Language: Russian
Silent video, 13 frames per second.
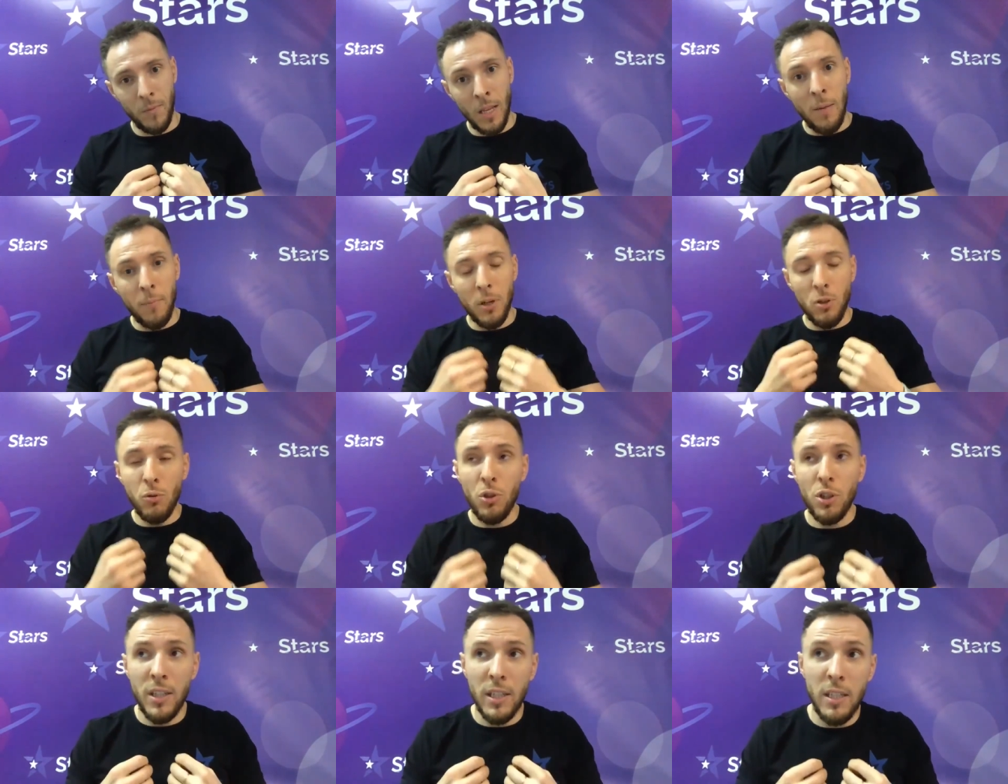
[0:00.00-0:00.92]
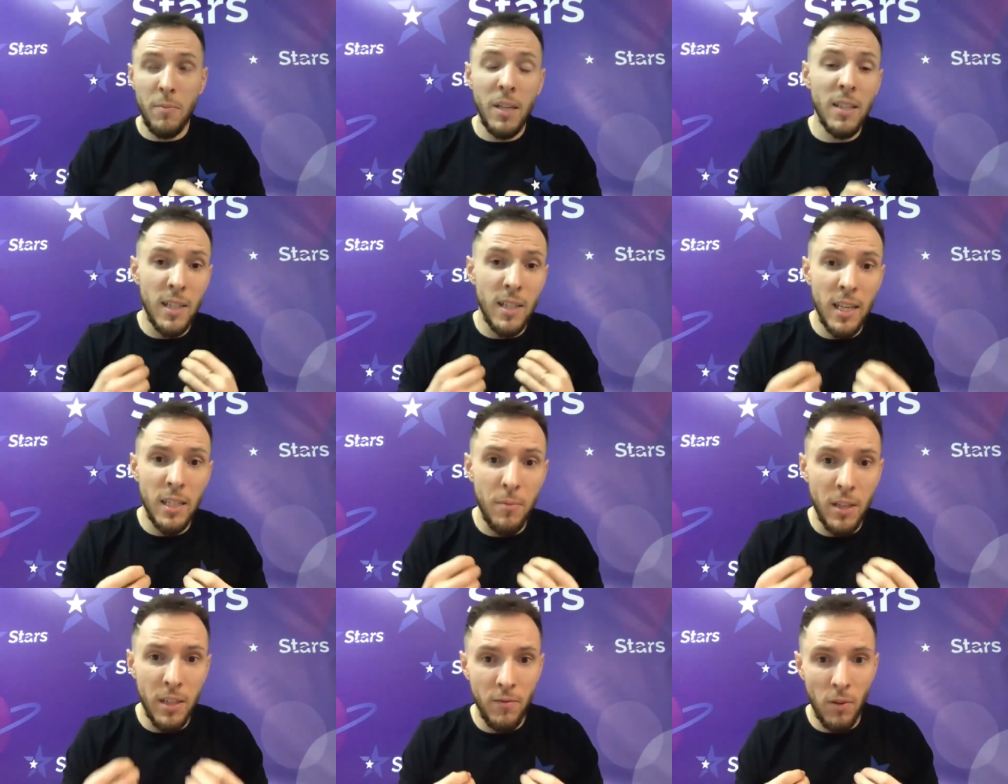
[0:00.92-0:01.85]
Прислушайся к себе и задай себе
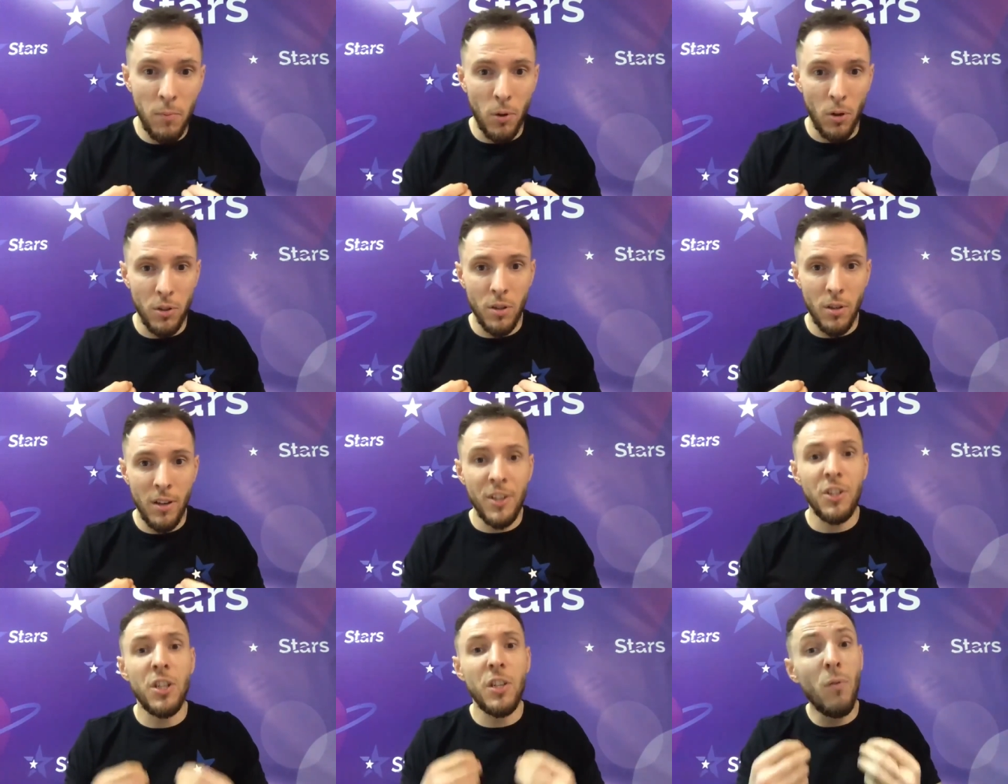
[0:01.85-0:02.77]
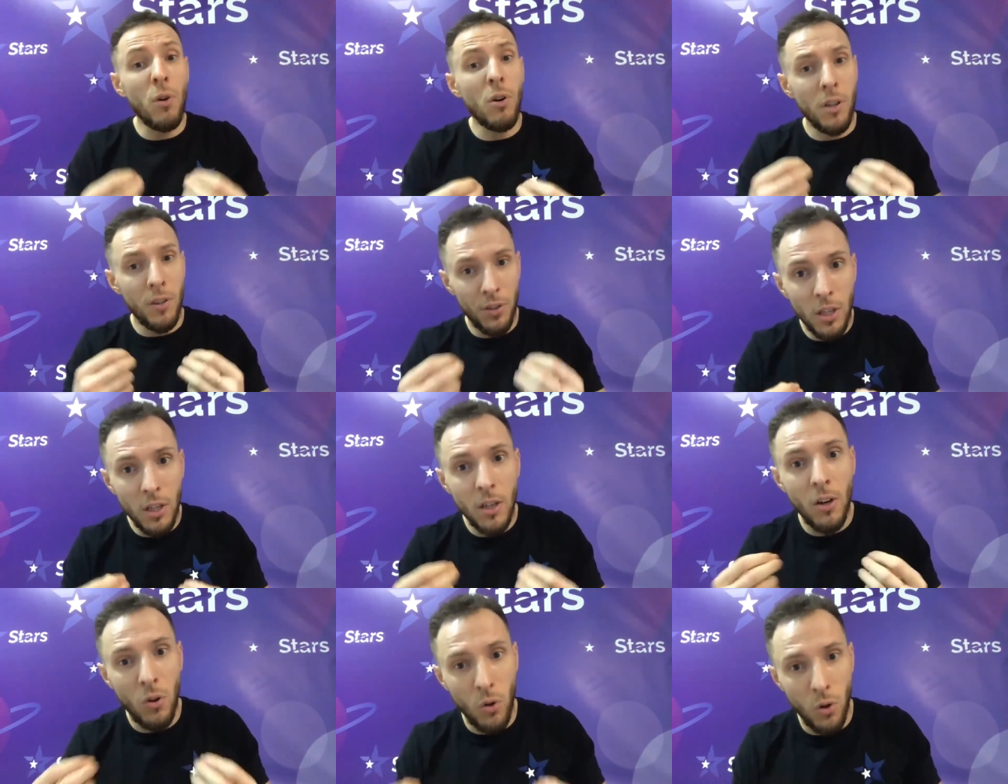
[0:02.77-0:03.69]
один вопрос. Чего ты
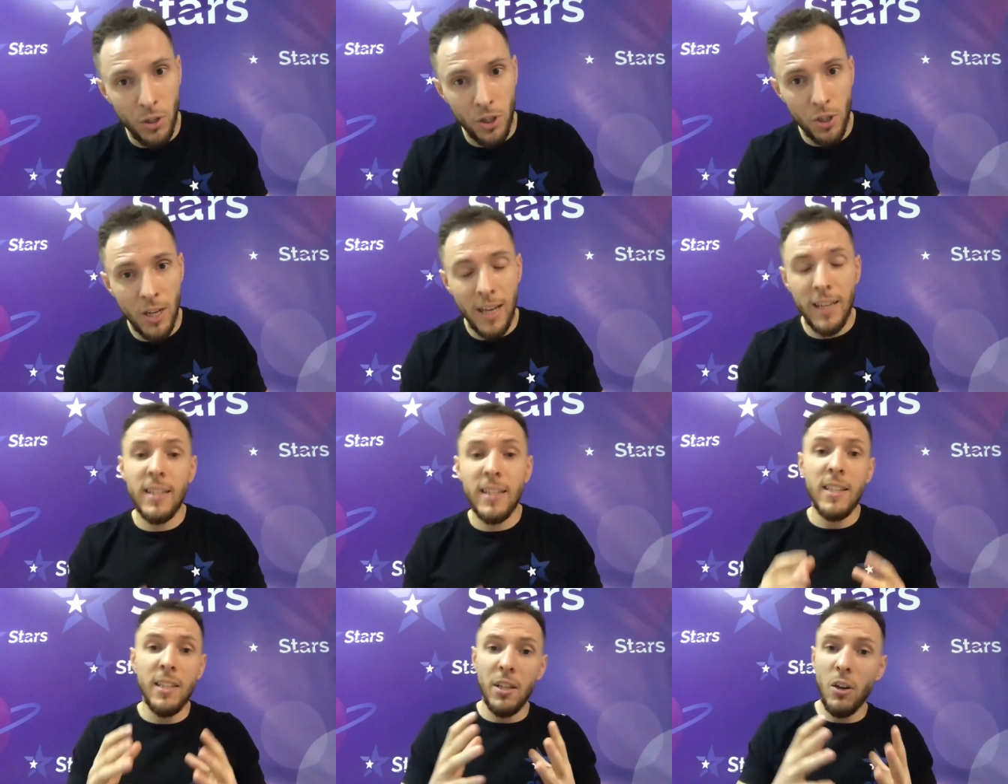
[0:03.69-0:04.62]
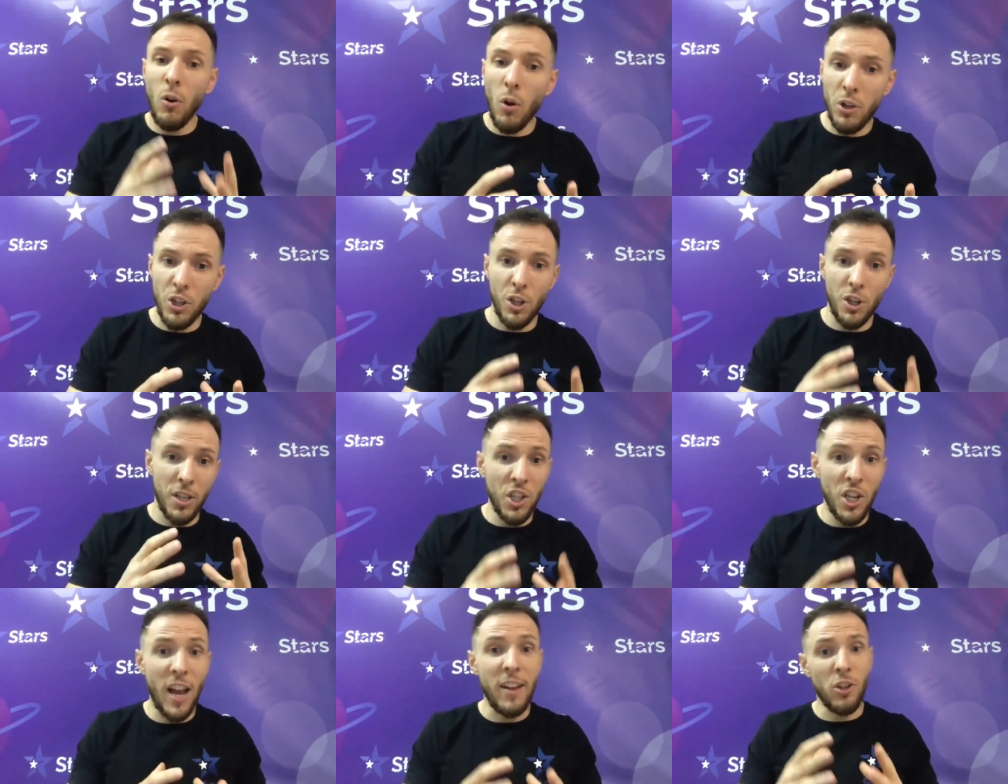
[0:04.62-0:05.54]
хочешь. Если ты хочешь
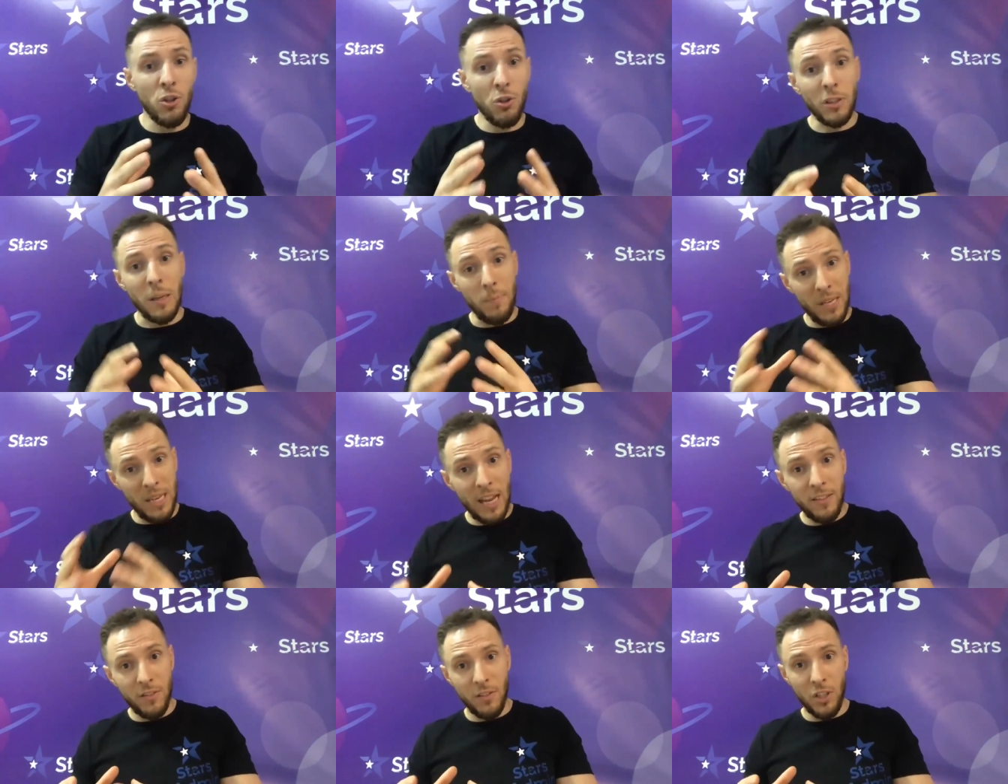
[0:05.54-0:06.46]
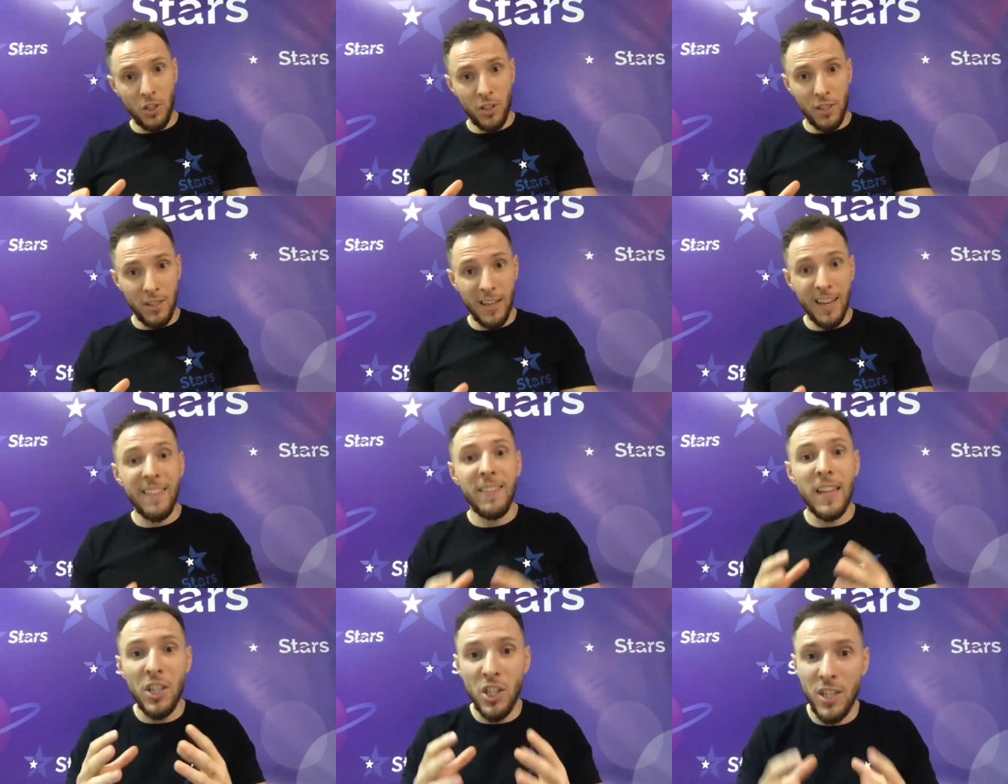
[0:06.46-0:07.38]
начать что-то менять в своей жизни,
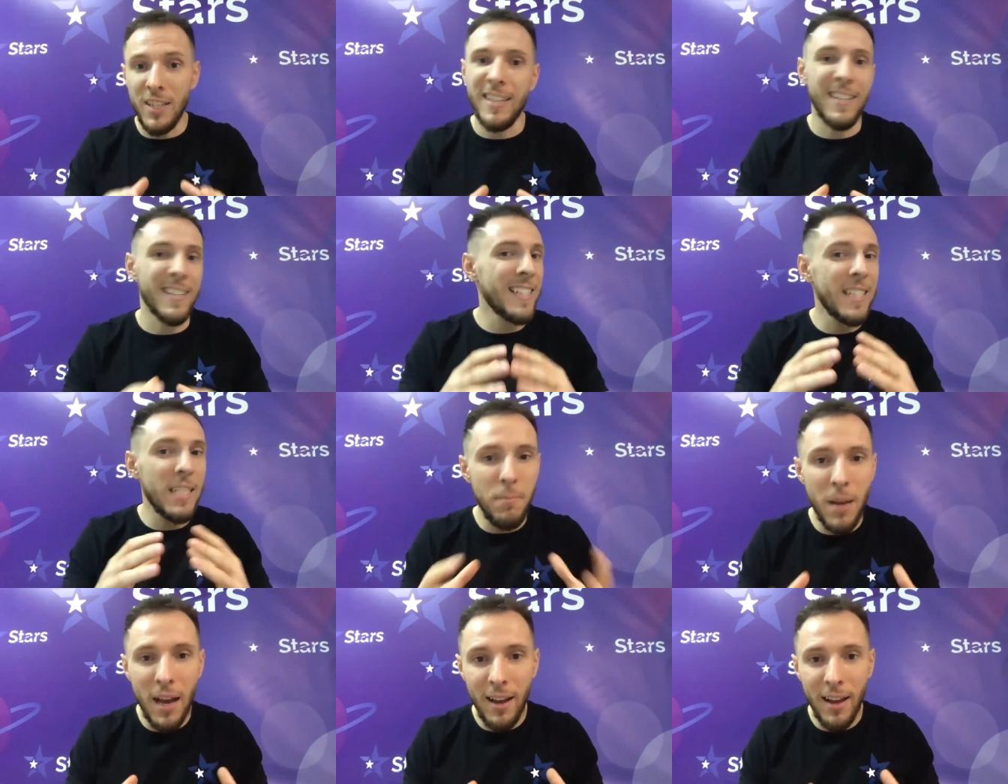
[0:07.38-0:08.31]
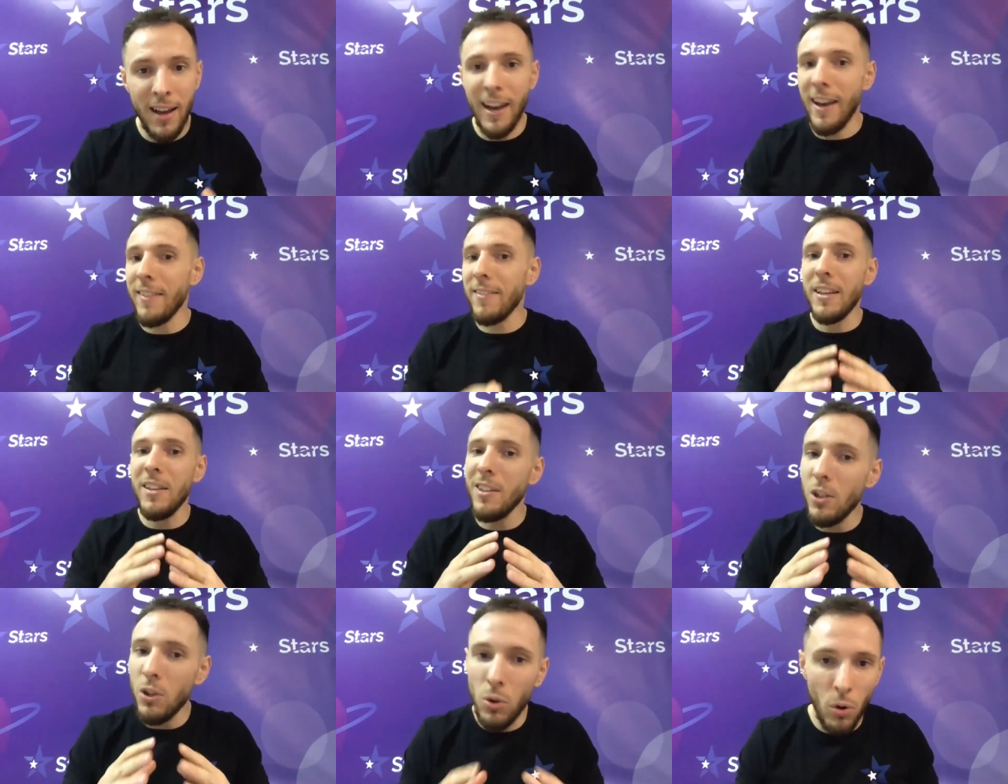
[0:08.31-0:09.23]
начни. За тебя это
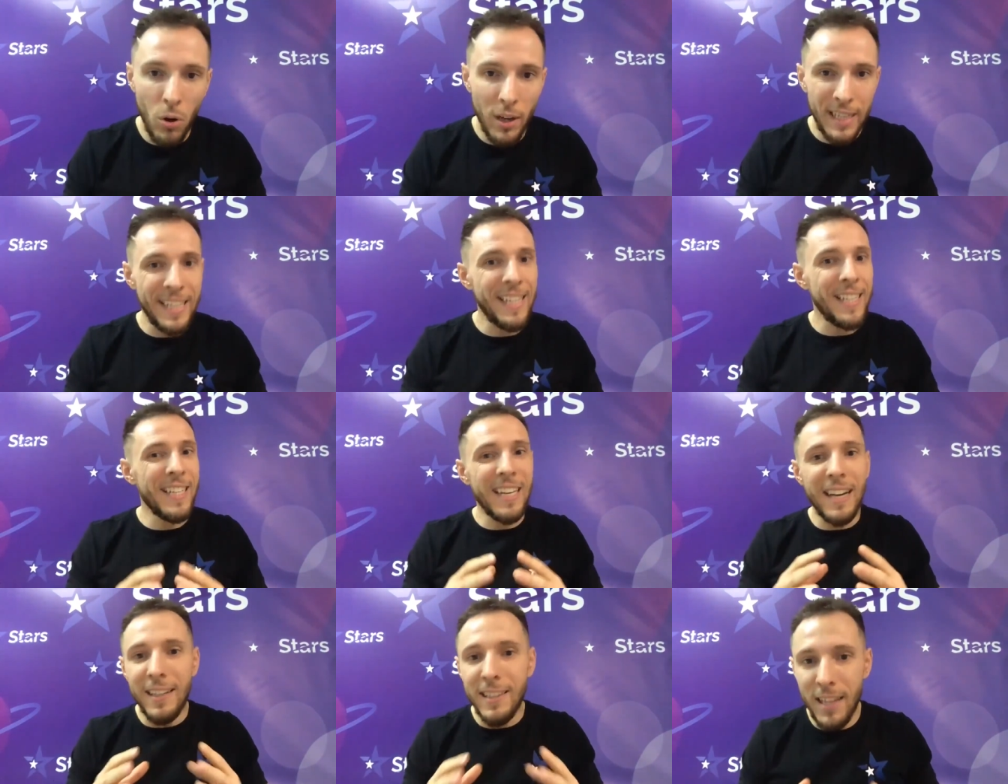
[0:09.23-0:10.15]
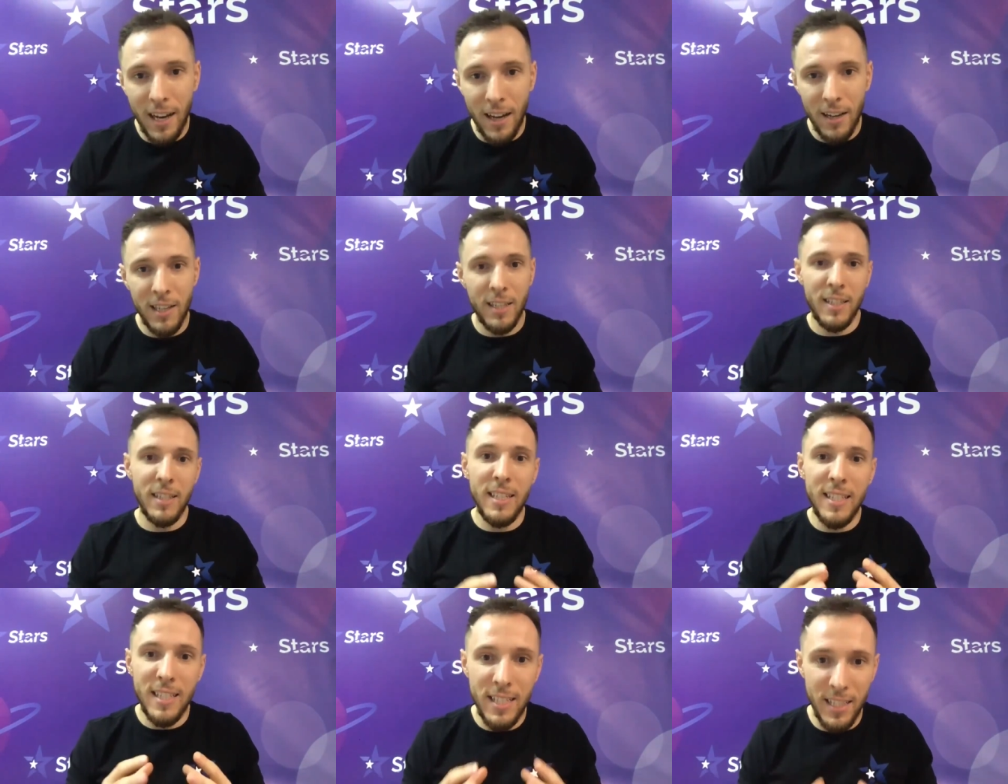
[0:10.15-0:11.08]
никто и никогда не
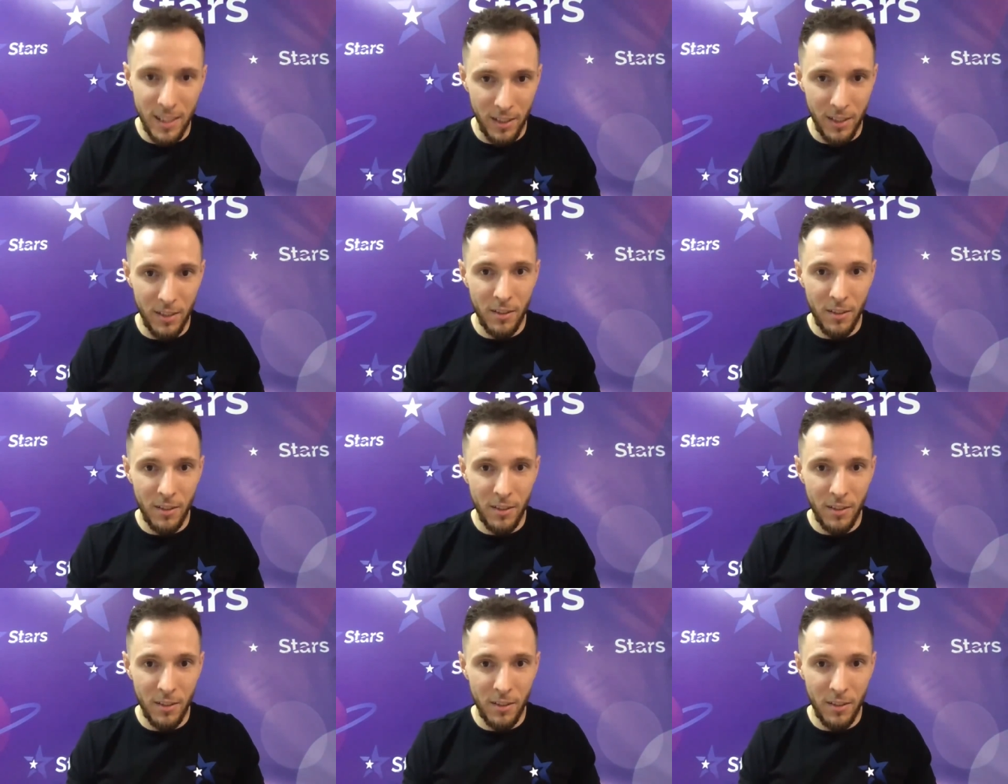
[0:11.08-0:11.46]
сделает.